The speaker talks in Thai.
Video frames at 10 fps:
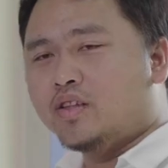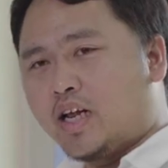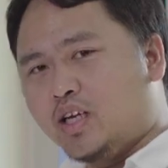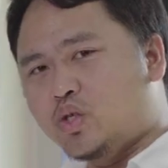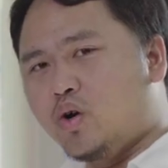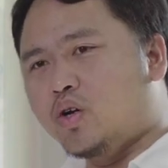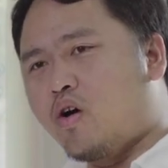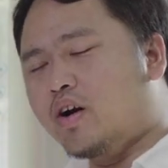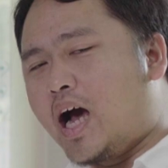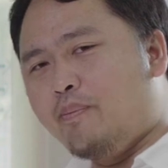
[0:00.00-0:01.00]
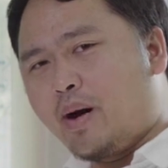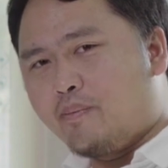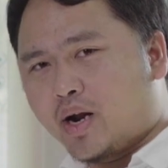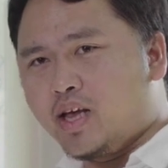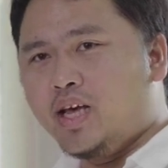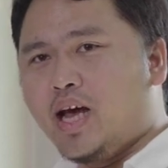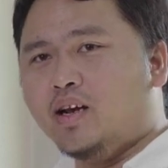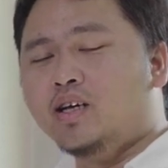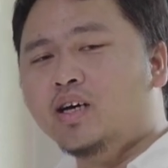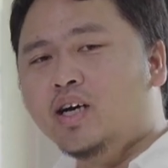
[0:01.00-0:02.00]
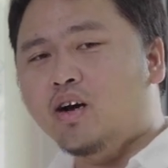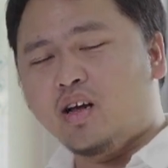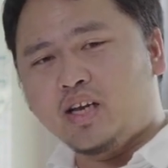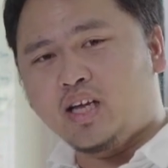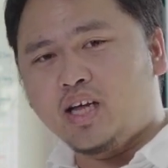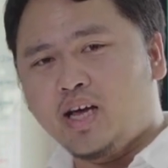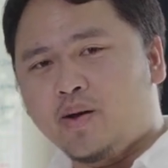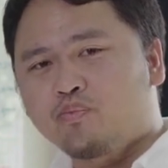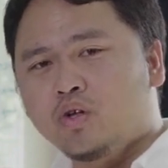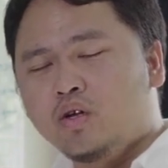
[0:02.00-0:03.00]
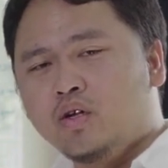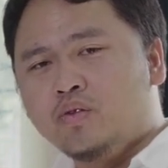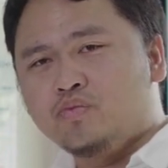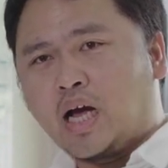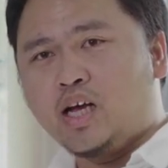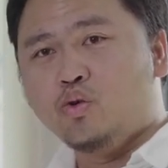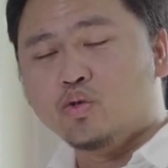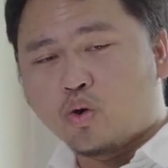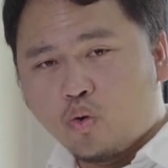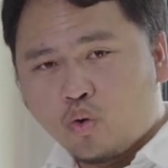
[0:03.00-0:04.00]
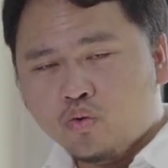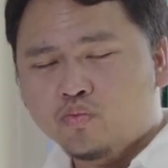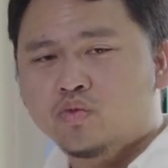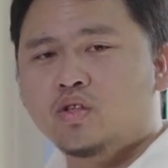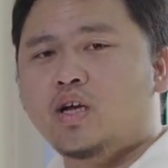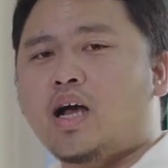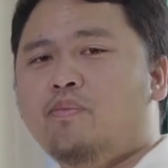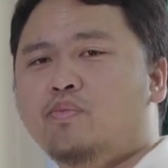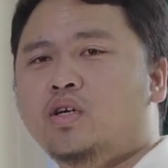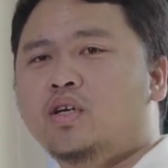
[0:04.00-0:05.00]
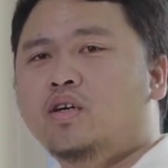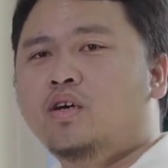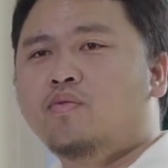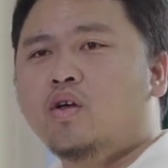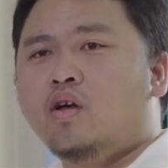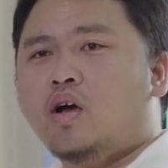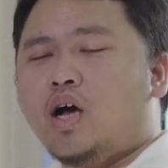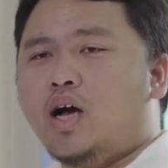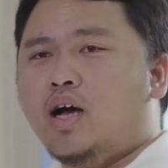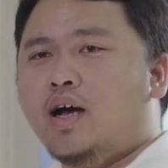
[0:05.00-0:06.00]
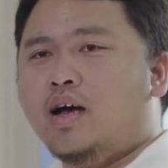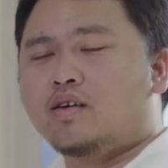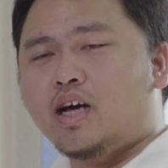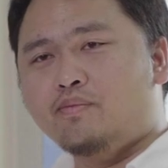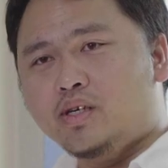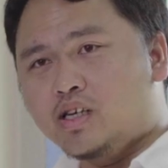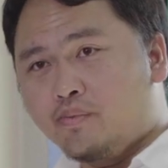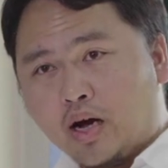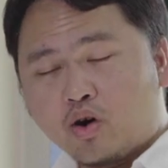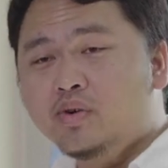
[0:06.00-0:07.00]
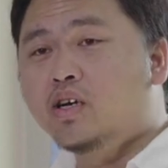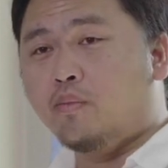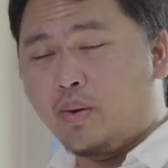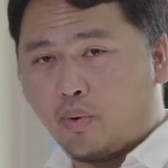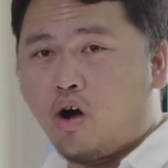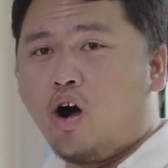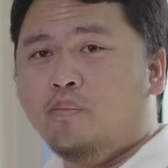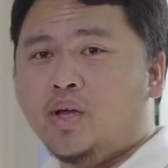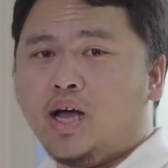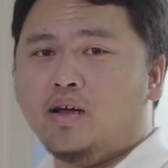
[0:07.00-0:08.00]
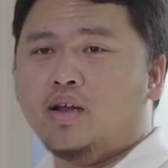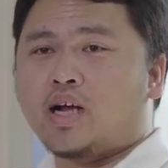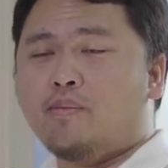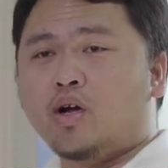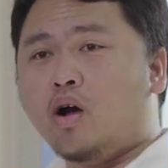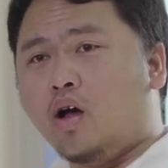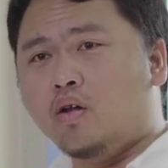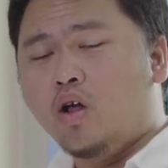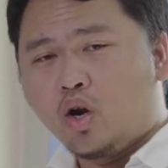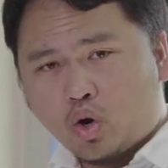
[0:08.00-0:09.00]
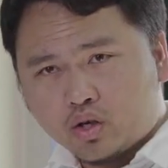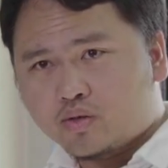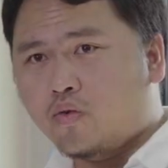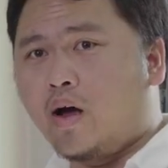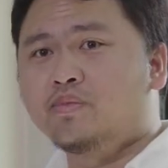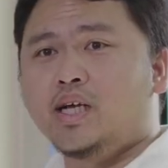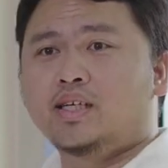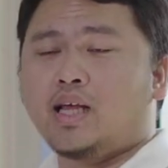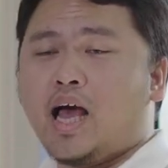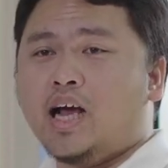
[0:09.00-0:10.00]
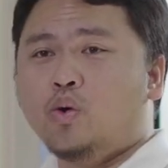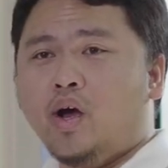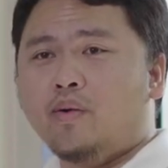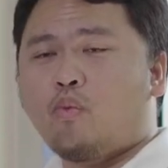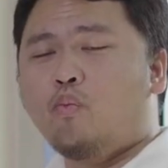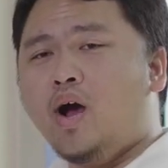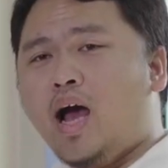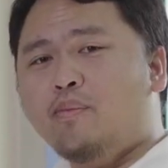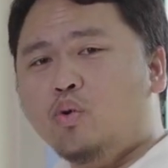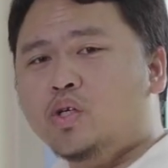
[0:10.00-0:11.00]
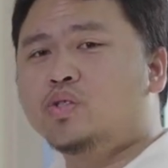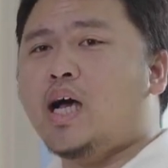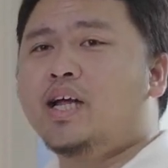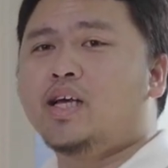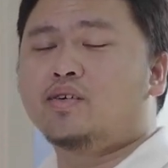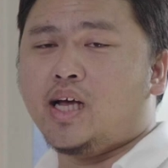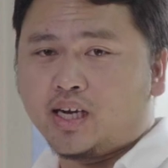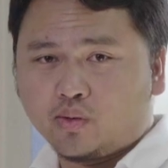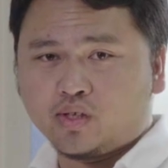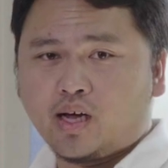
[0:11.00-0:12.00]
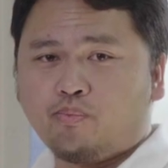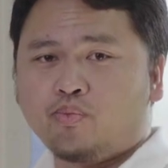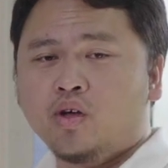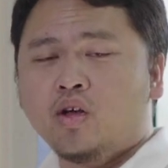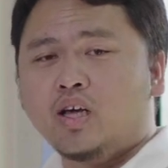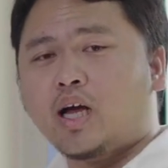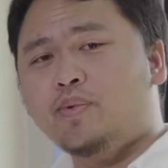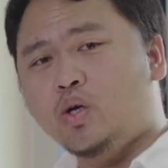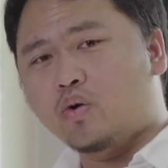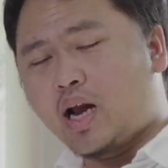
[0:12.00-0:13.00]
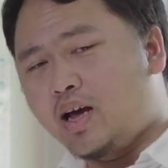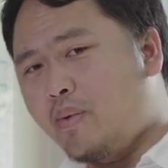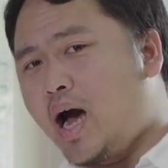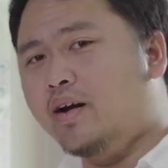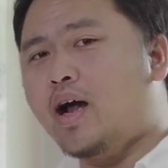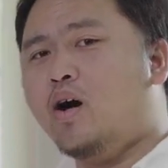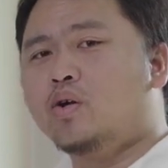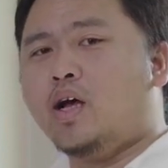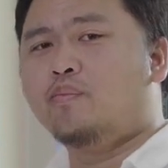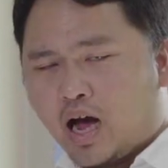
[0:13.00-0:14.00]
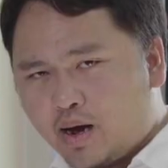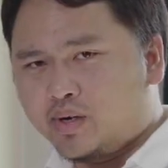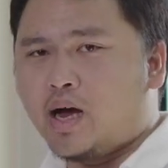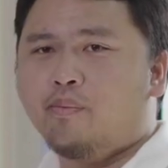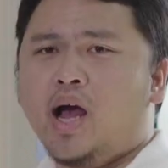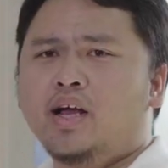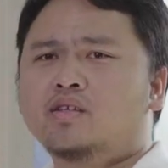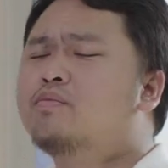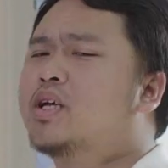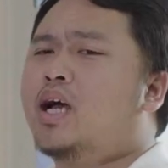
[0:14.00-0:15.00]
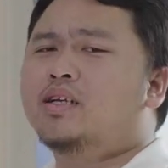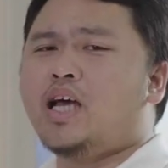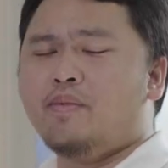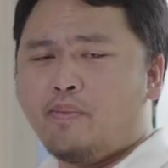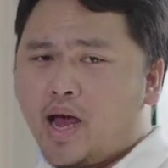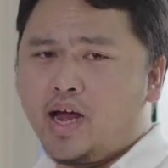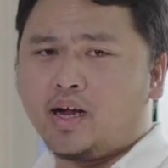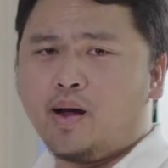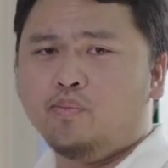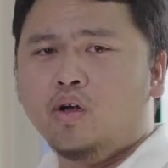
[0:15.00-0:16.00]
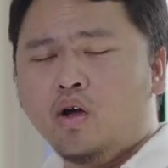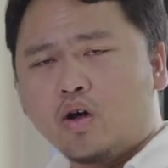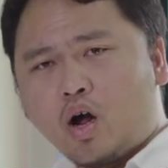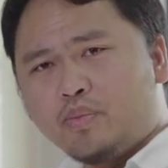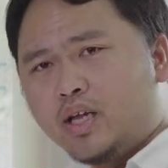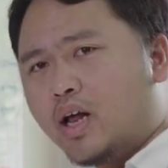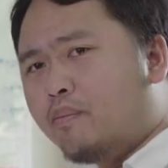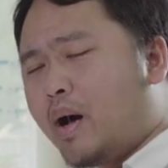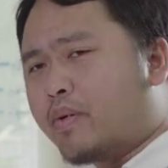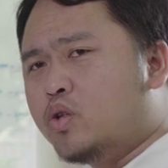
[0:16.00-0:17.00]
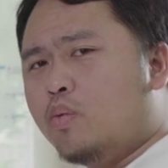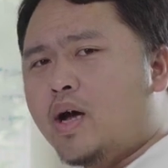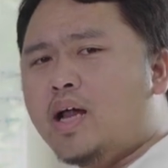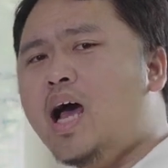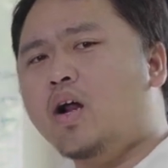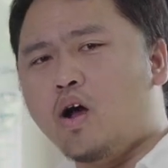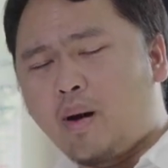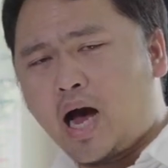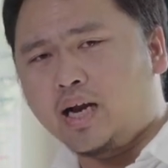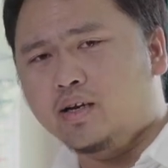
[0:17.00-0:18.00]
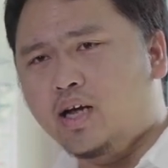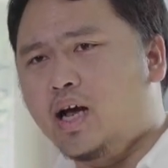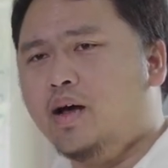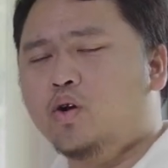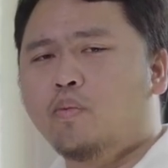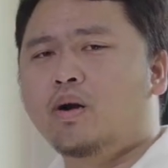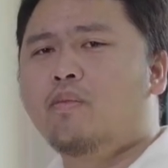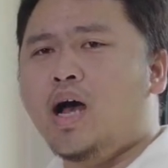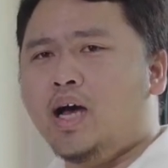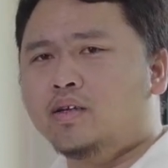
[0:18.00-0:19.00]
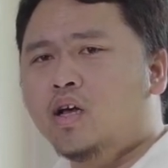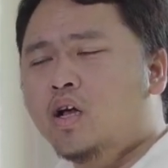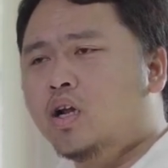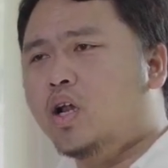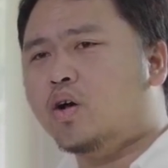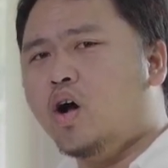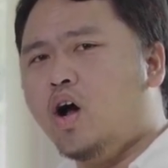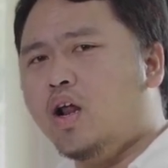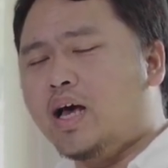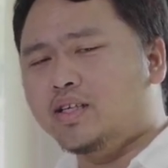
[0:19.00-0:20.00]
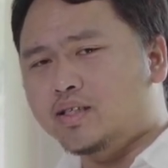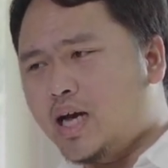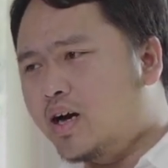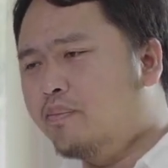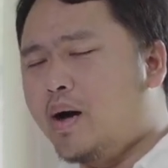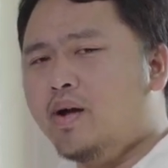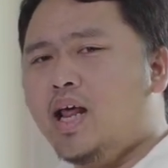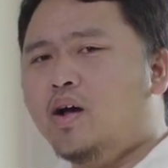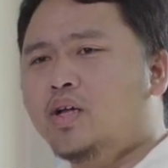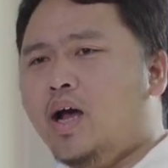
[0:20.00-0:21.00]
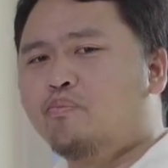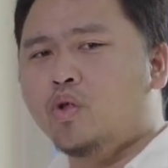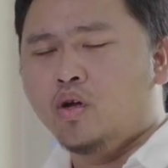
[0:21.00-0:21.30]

แต่ในส่วนของการปรับละเอียดหรือกรณีที่จานอยู่สูงนะครับหรือเครื่องมือเครื่องไม้เครื่องมือเราไม่พร้อมเนี่ยนะครับแล้วก็ลดความเสี่ยงอันตรายด้วย ผมว่าให้ผู้เชี่ยวชาญอย่างช่างดาวเทียมนะครับที่อยู่ใกล้บ้านเราเนี่ยให้มาทำให้ ซึ่งมีค่าใช้จ่ายไม่แพงครับ รอบนี้เนี่ยเราปรับกันอยู่ประมาณ 500 บาทนะฮะโดยประมาณ แล้วก็หลังจากช่างเขาปรับให้แล้วเนี่ย